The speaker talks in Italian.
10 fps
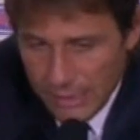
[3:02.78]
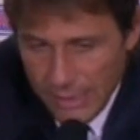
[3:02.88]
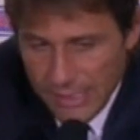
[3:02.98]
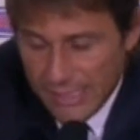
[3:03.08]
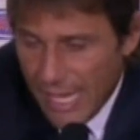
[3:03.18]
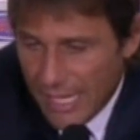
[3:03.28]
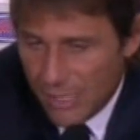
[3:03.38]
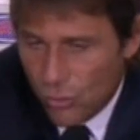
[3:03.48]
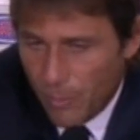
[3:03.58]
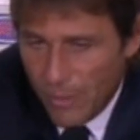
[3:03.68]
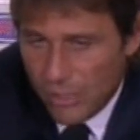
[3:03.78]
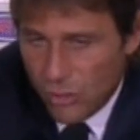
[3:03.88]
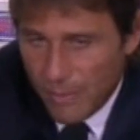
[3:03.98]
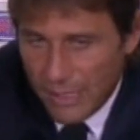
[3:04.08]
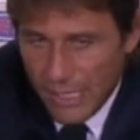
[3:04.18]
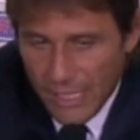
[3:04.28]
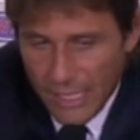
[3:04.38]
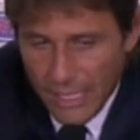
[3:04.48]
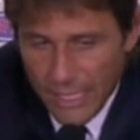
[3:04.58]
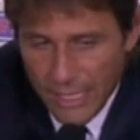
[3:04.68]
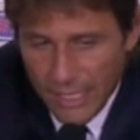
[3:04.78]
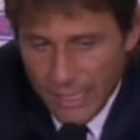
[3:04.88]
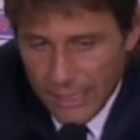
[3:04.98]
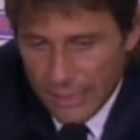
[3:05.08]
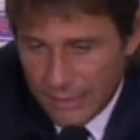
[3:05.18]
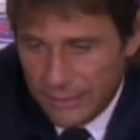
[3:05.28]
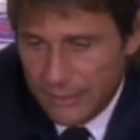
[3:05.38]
stare sul pezzo in maniera